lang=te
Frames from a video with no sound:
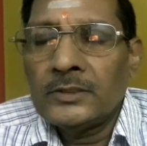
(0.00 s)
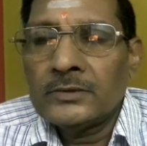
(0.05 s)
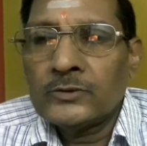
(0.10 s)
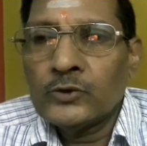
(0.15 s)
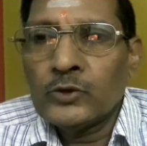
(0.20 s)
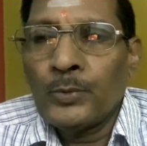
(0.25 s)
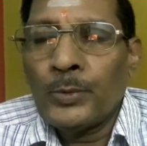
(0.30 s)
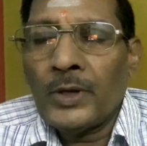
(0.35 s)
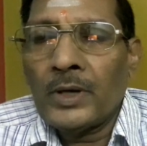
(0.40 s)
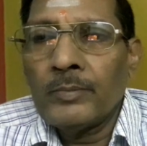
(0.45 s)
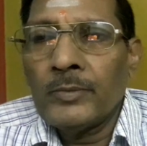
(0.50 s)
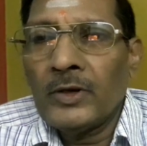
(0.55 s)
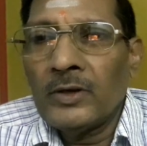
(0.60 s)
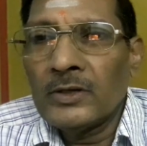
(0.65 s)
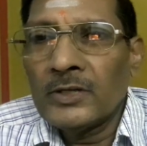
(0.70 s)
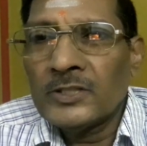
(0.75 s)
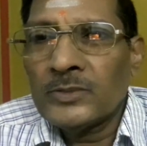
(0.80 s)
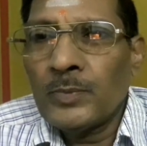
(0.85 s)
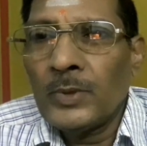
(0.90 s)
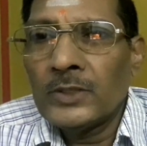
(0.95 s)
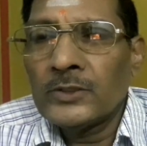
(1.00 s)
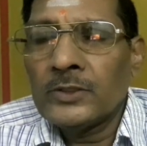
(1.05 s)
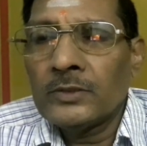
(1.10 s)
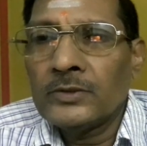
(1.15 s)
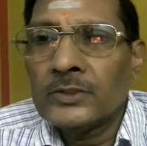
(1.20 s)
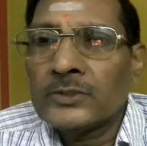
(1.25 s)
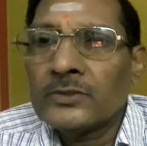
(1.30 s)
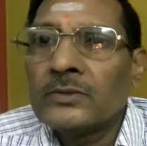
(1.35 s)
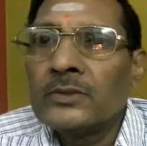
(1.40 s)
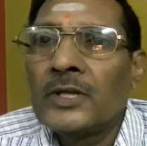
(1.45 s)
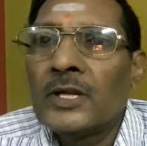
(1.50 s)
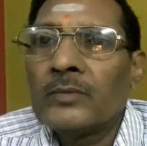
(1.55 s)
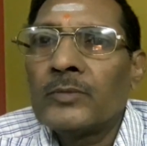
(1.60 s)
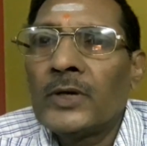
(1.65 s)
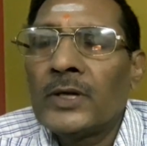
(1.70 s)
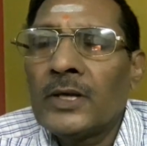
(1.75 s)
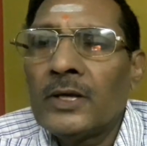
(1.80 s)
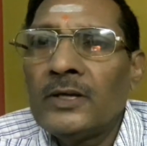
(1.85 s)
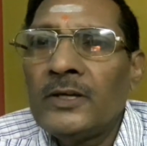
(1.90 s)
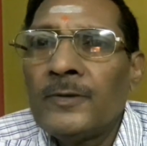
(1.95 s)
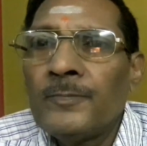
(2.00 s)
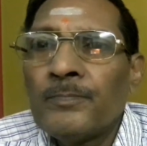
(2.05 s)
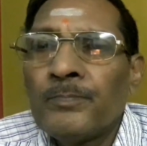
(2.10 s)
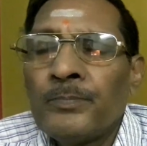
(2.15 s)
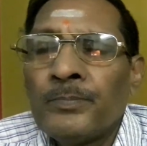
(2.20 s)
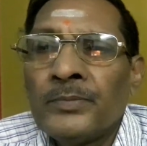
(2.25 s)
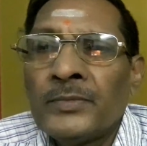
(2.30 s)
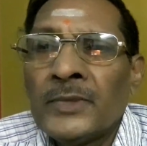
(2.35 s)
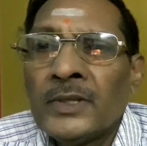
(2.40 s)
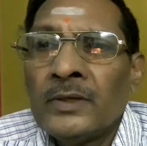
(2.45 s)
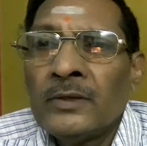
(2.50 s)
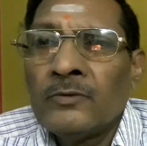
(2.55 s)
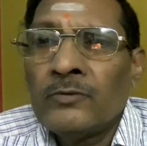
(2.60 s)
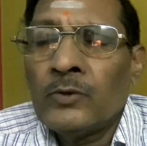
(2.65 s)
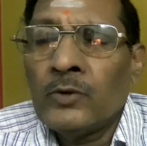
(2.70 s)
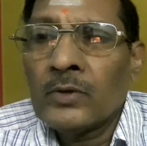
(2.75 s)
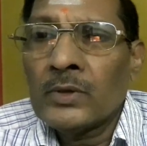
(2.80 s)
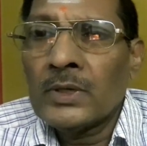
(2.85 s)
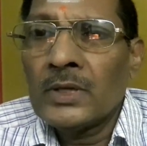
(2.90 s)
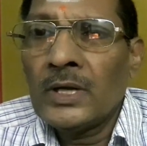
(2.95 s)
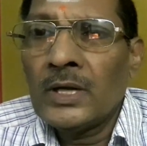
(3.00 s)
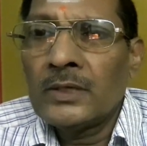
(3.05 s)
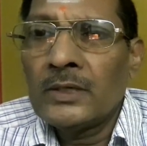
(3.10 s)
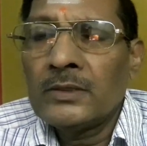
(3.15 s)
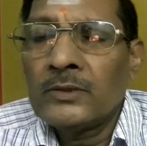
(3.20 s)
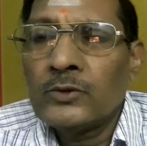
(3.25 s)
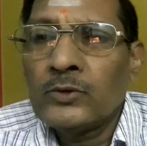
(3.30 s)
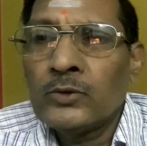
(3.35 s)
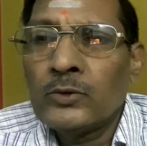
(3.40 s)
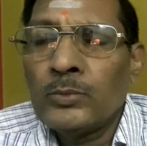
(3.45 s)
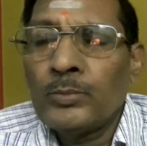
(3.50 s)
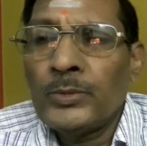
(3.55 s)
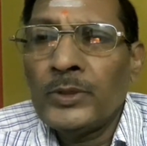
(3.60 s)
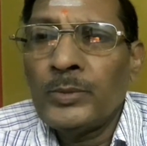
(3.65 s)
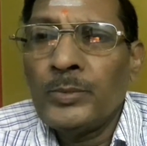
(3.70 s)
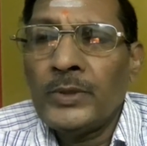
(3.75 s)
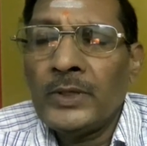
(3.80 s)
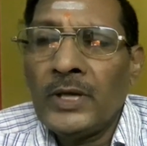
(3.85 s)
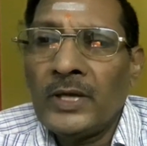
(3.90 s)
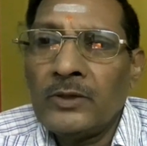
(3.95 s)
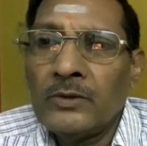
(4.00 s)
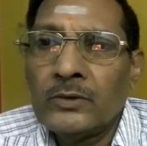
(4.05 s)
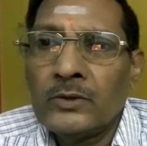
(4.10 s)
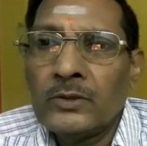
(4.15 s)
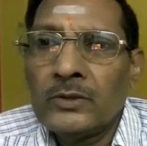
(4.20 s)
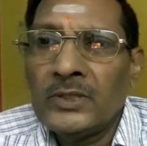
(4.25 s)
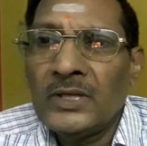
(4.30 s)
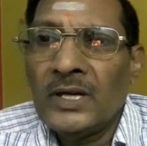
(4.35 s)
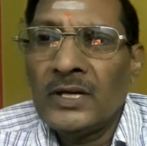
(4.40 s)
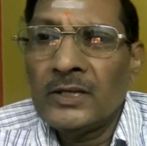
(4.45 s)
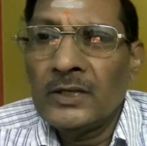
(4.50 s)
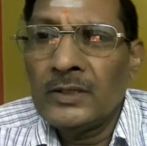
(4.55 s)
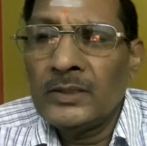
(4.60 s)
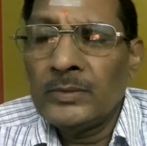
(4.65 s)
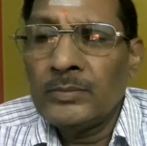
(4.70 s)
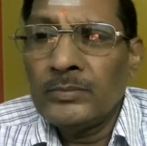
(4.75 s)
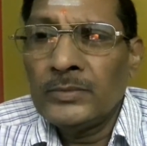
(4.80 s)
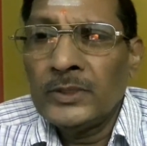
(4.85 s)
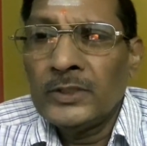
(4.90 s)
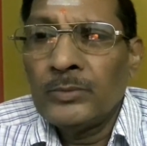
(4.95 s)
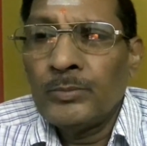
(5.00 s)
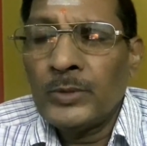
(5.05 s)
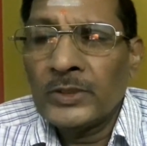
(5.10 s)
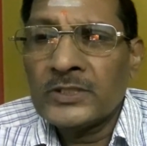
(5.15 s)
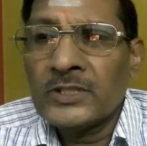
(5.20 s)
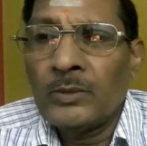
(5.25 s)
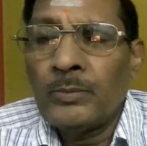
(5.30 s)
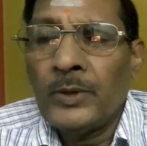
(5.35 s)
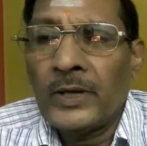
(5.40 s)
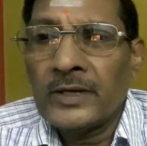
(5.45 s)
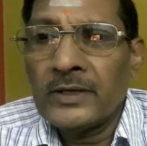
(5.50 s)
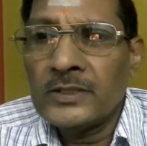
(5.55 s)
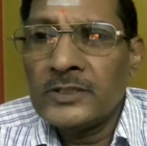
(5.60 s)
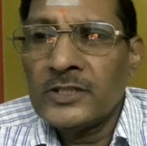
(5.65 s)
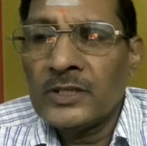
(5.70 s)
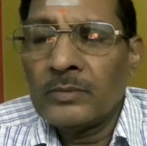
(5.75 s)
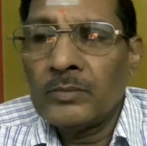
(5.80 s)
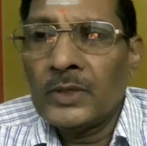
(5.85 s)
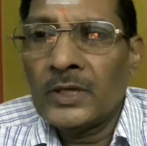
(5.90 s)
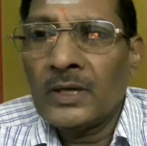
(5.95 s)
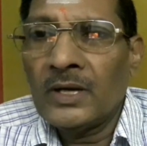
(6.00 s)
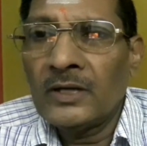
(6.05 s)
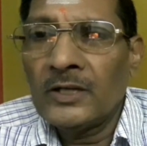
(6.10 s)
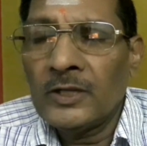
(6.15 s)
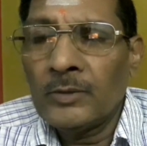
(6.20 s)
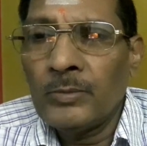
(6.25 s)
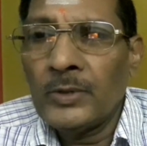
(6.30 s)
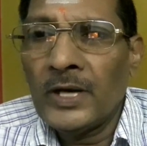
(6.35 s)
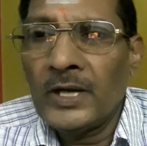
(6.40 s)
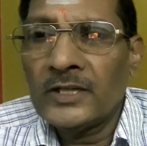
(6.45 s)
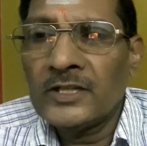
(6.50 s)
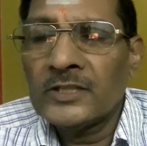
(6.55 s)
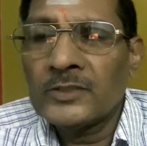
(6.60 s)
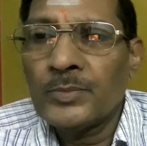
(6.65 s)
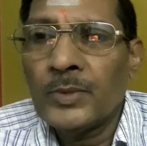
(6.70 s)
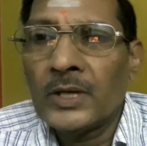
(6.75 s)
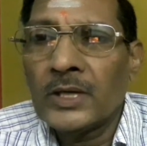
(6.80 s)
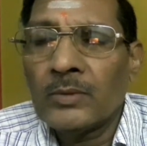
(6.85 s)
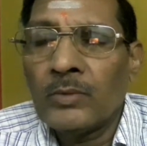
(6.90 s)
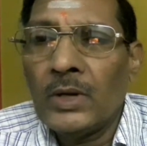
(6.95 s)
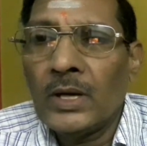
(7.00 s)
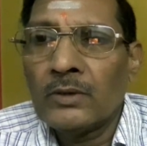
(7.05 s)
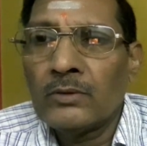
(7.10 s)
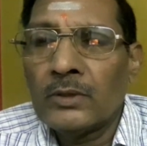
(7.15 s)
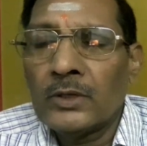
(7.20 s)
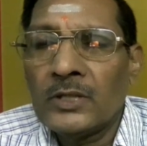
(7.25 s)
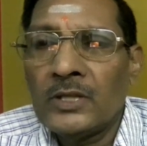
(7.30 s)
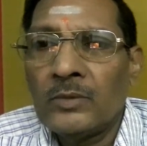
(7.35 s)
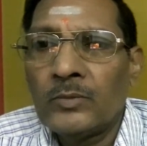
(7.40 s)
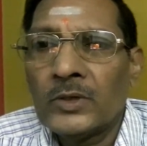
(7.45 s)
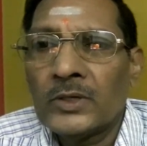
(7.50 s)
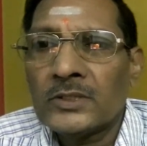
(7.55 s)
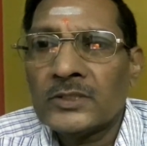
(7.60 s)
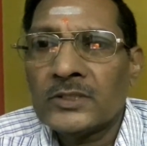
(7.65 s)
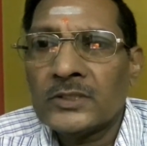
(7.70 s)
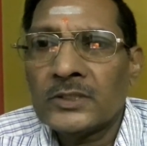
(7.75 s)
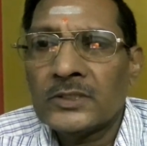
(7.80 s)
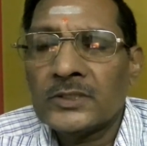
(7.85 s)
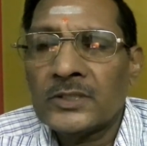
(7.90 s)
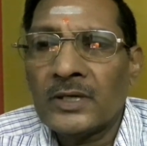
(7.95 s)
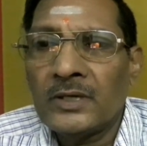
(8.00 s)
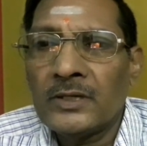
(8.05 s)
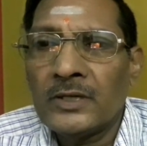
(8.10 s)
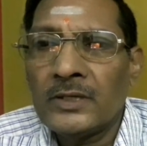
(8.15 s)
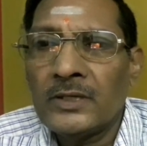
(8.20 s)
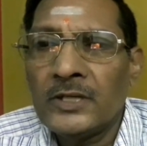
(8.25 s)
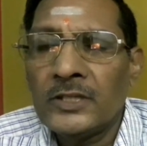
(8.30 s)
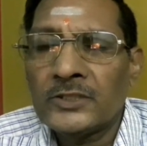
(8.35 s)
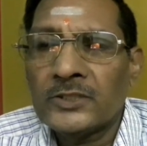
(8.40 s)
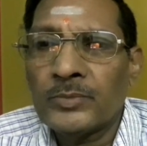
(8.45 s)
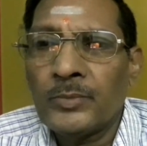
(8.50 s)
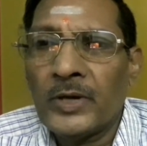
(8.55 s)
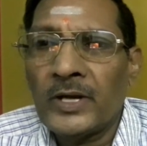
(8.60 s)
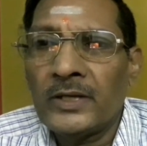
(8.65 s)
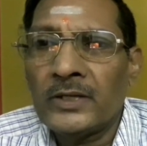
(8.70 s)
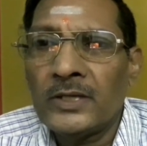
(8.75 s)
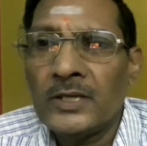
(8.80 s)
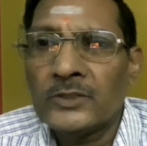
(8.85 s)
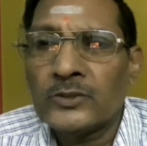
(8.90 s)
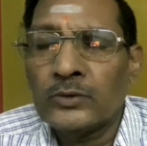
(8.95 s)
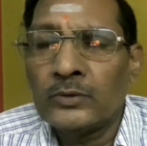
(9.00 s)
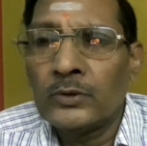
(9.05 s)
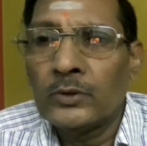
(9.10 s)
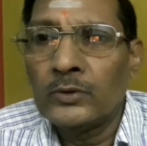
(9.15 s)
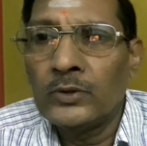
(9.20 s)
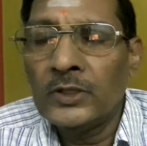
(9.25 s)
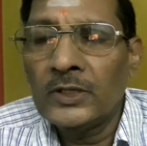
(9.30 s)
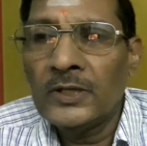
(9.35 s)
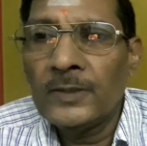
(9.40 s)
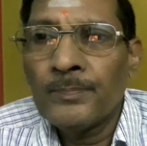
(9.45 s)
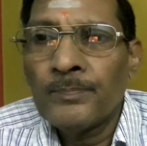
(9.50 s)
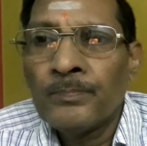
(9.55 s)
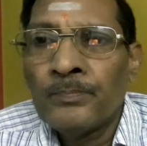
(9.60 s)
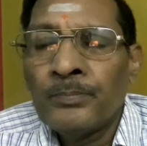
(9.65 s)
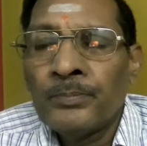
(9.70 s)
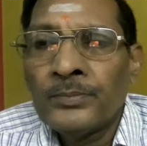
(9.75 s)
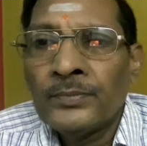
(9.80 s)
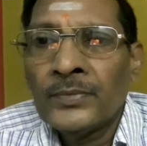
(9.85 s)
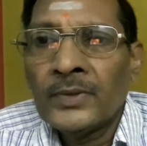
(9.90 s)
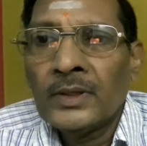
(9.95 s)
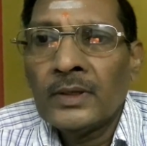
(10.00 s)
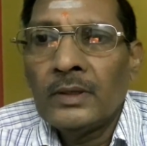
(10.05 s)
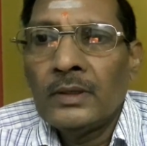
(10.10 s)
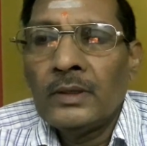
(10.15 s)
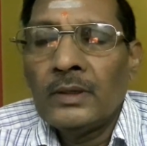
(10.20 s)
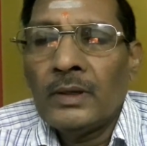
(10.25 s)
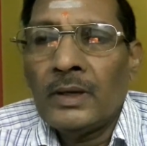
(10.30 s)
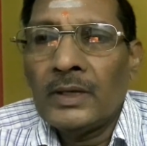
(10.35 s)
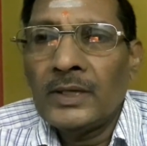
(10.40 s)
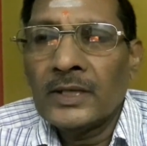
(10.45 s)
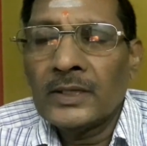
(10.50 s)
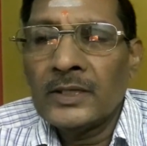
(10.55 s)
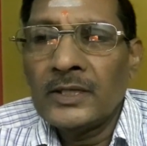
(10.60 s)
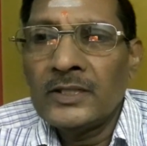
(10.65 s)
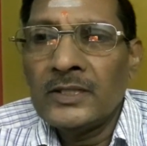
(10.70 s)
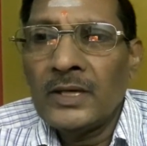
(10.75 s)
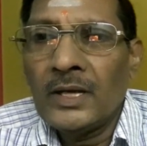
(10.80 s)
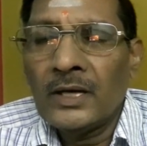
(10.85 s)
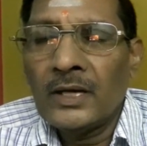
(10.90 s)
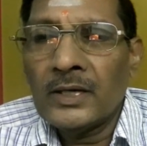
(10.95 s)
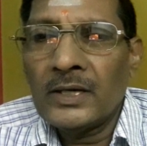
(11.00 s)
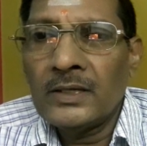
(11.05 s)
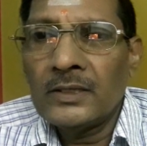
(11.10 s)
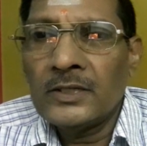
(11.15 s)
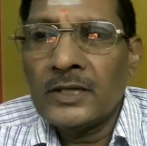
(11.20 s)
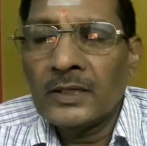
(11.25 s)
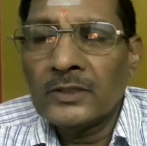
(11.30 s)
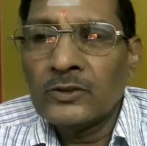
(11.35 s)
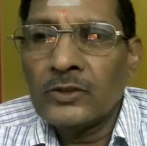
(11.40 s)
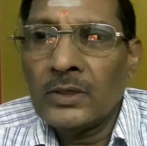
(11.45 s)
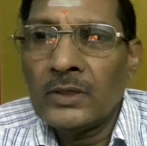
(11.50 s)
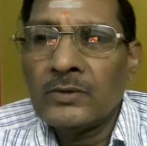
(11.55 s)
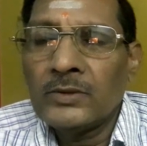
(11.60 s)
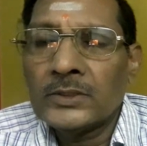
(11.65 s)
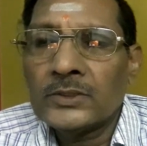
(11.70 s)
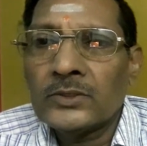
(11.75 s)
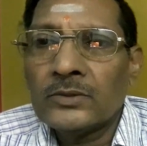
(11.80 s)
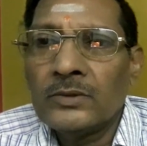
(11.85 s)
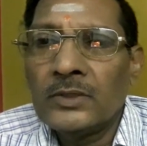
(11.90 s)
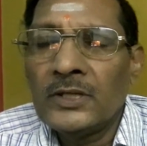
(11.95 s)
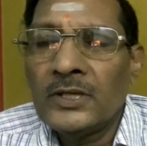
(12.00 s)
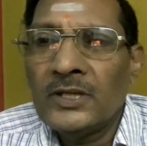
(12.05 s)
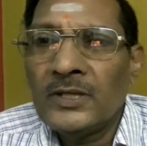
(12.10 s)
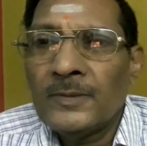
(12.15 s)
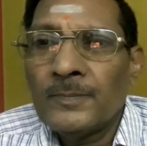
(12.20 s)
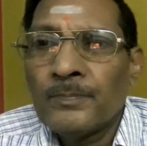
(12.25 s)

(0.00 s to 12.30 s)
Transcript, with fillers: సూపర్ ఎంఎల్ డిస్ప్లేతో వస్తుందన్నమాట ఫోర్ నాట్ టూ పీపీఐ ఉంటుంది అంటే పిక్సెల్ పర్ ఇంచ్ అనమాట అంటే బ్రైట్నెస్ బాగా బాగుంటుంది అనమాట సిక్స్ హండ్రెడ్ నిట్స్ బ్రైట్నెస్ ఉంటుంది అలాగే ఇది ఆండ్రాయిడ్ టెన్తోనే వస్తుంది